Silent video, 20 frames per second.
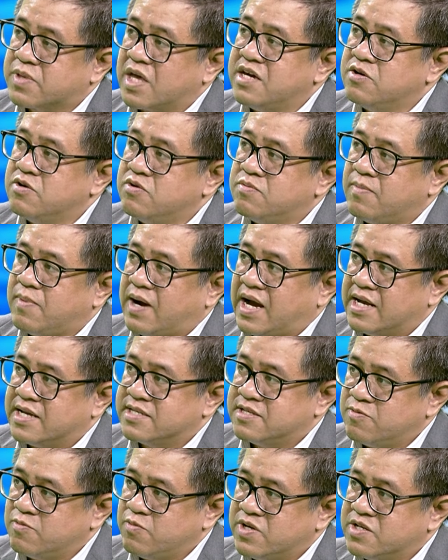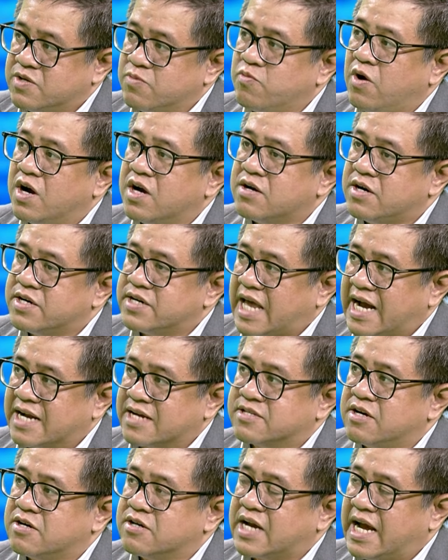tiêu mà chính quyền Trung Quốc họ đặt
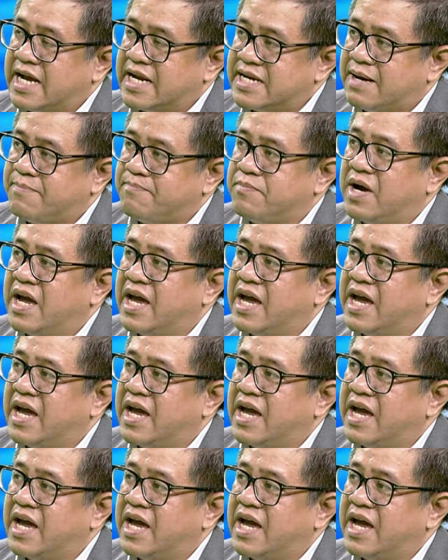cho cả năm